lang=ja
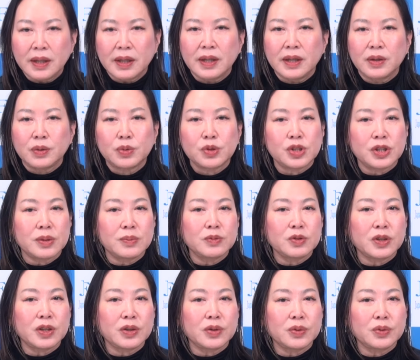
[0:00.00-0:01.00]
えー、ロシア
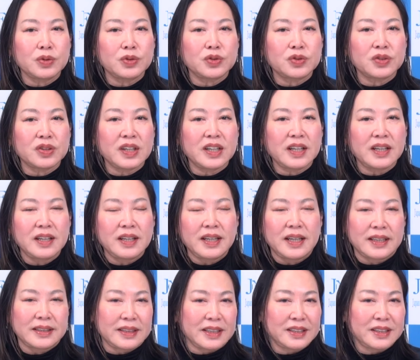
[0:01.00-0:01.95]
向けの輸出が果